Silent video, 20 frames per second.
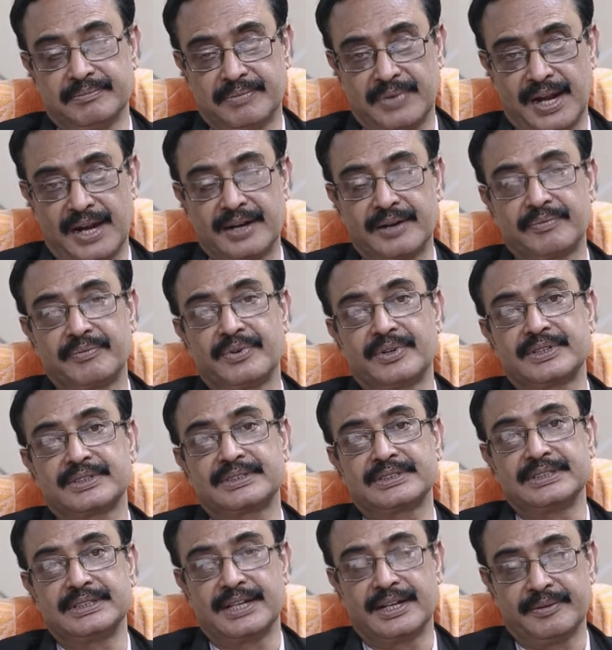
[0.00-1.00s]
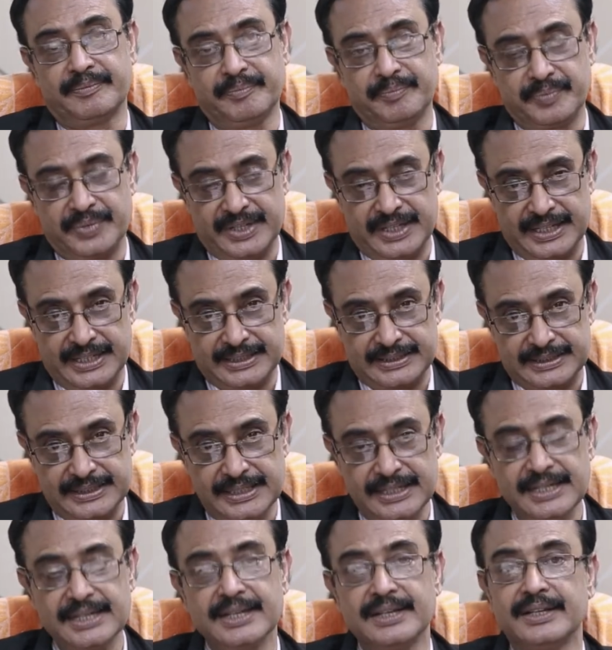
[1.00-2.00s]
ব্লাড ফর সিরাম
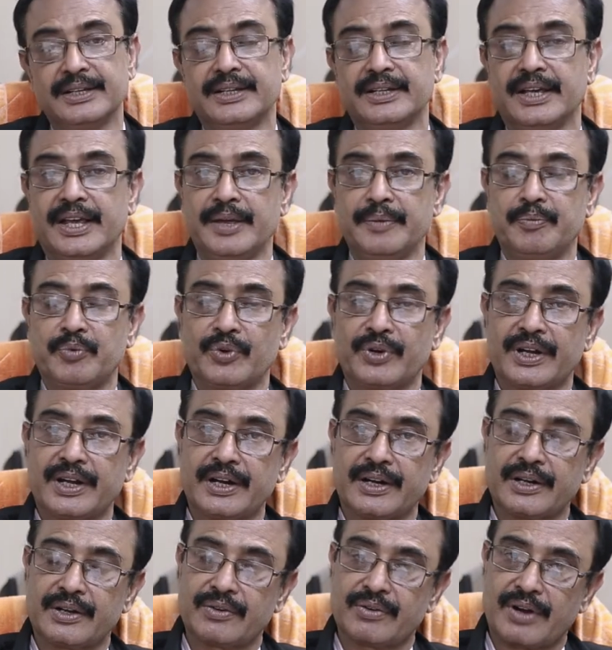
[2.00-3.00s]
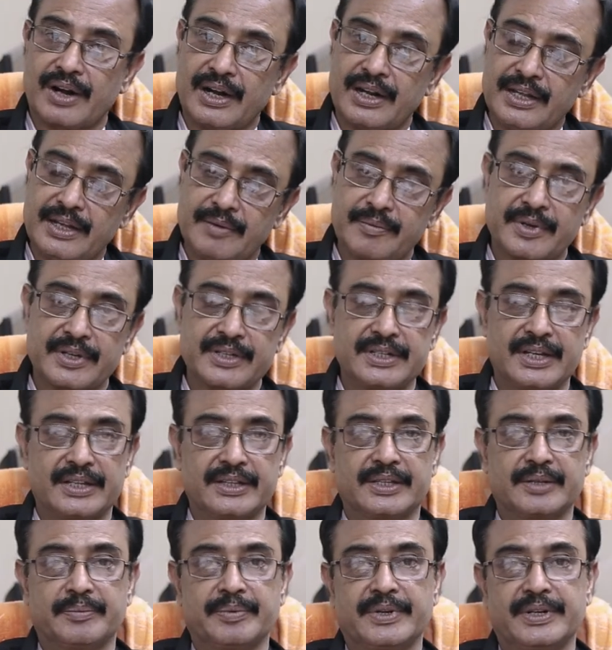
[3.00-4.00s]
পিএসএ এই পরীক্ষাটা করালেই আমরা
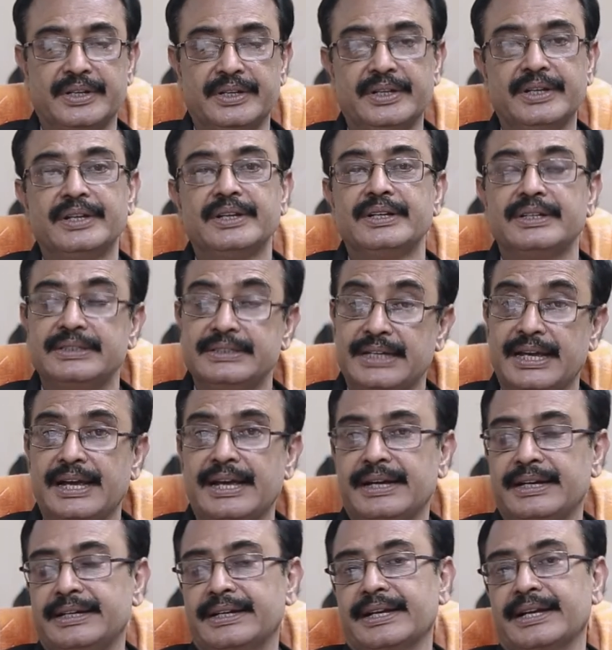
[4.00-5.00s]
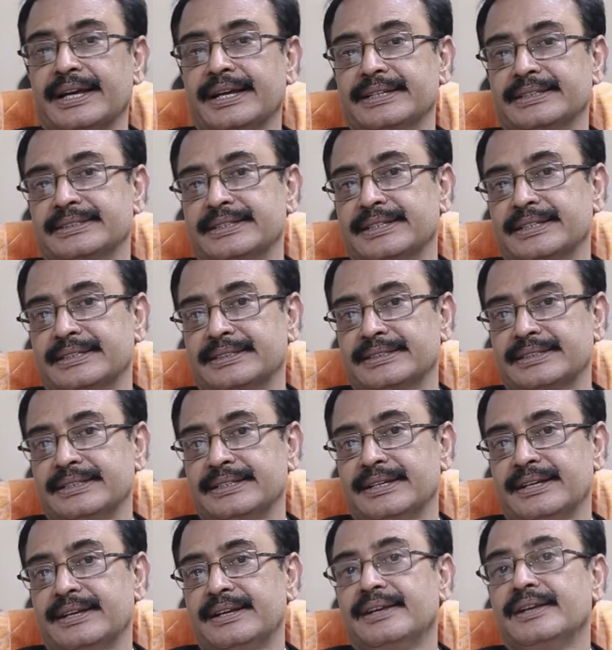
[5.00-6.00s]
জানতে পারি যে হ্যাঁ এটা ক্যান্সারাস
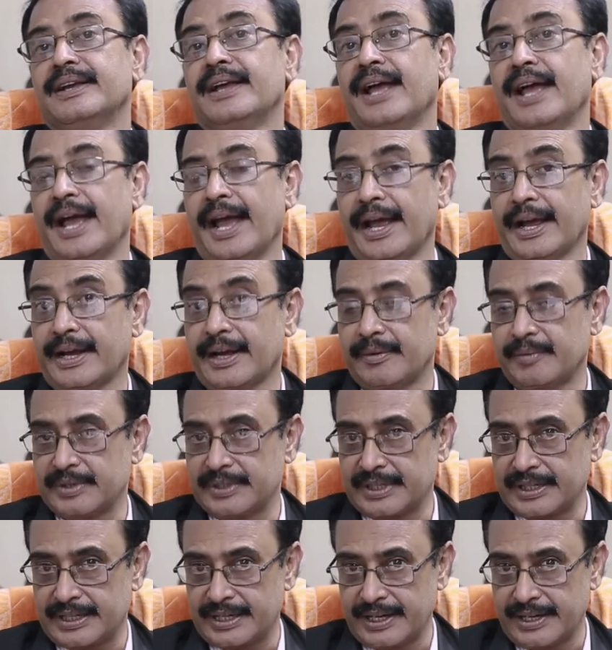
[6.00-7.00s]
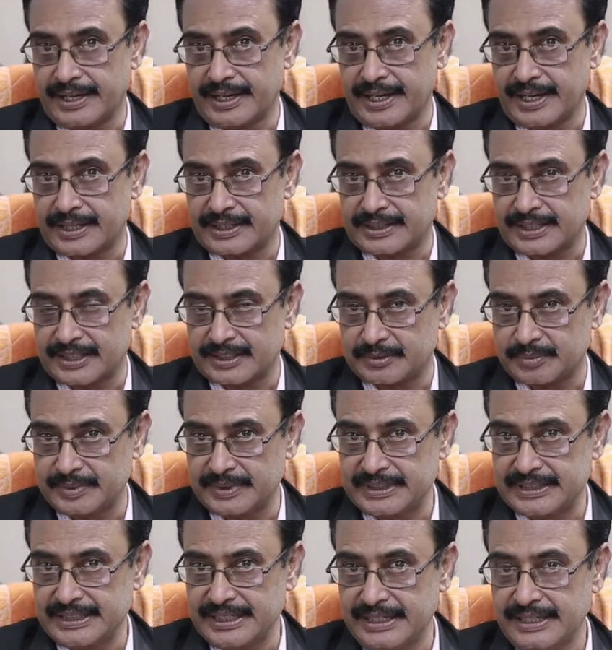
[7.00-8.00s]
না এক আমাদের ক্লিনিক্যাল
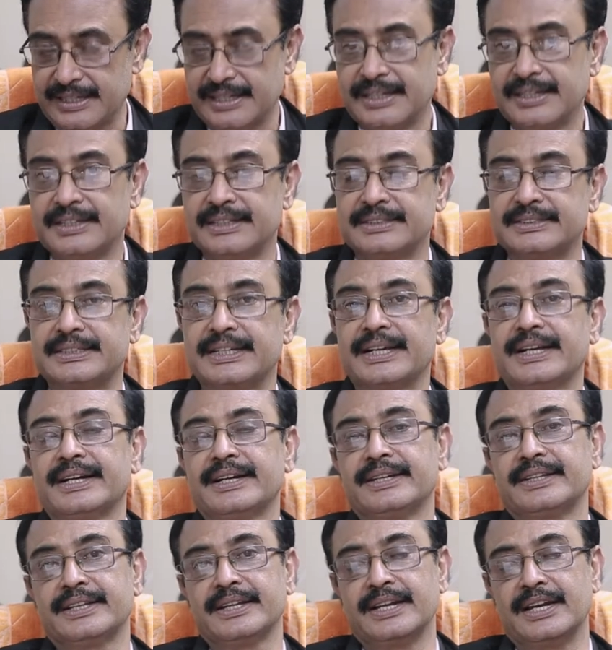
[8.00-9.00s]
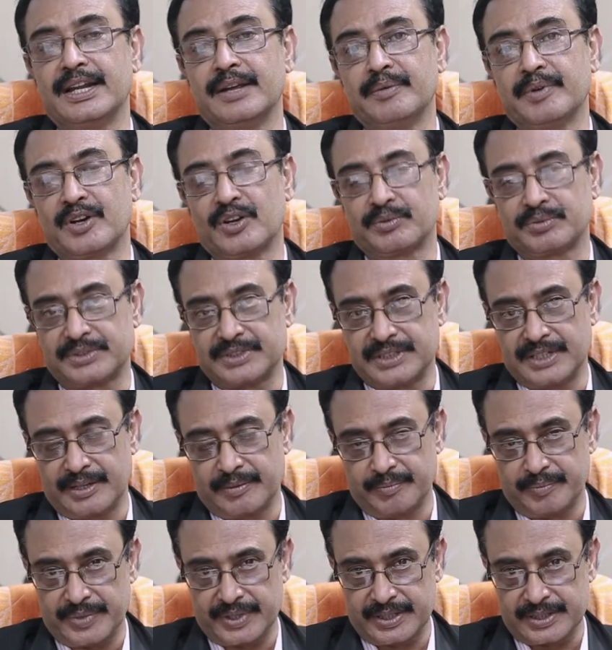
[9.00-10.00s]
সাসপিসিয়ান সেকেন্ড থিং লেভেল অফ
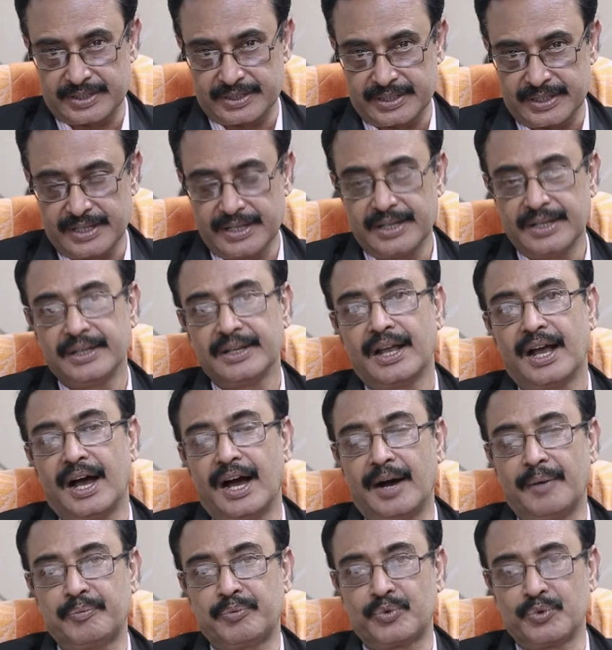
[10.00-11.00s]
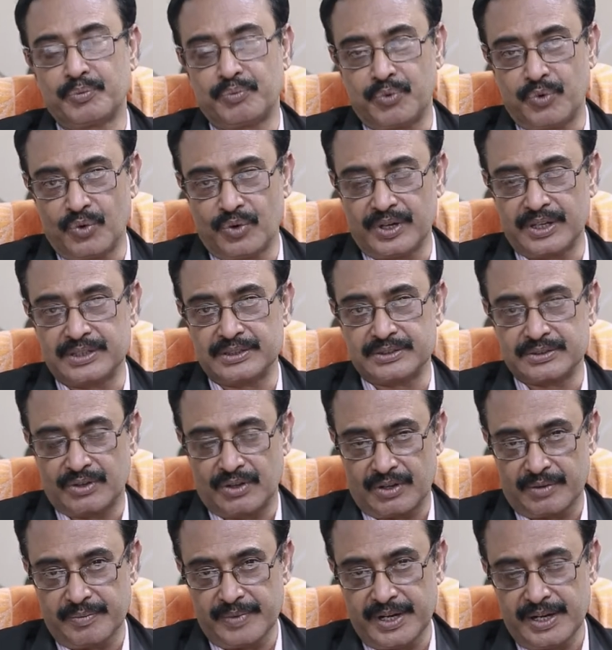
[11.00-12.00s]
সিরাম পিএসএ আপ টু ফোর ইজ
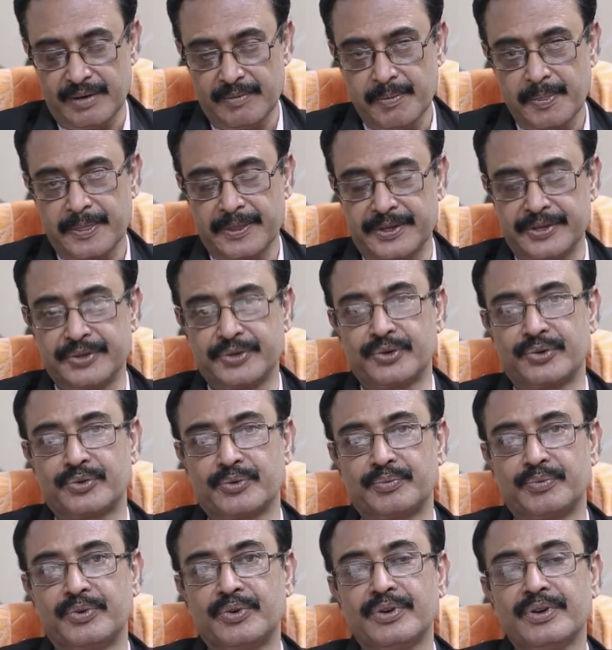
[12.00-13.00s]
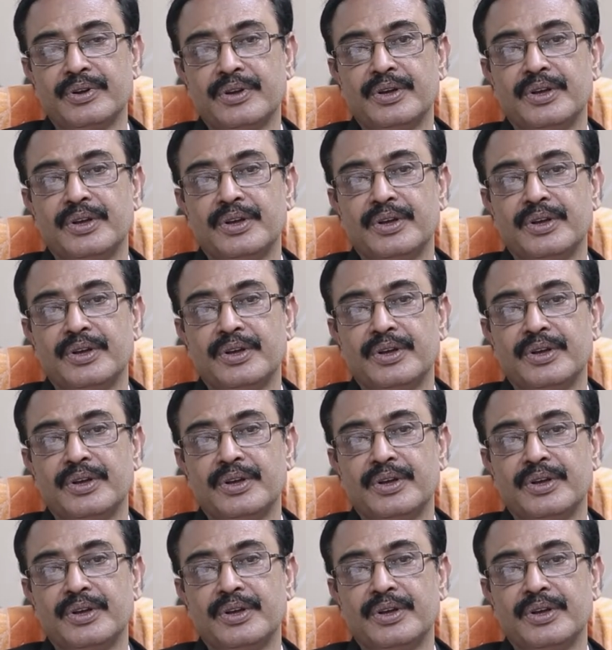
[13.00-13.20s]
নর্মাল জিরো টু ফোর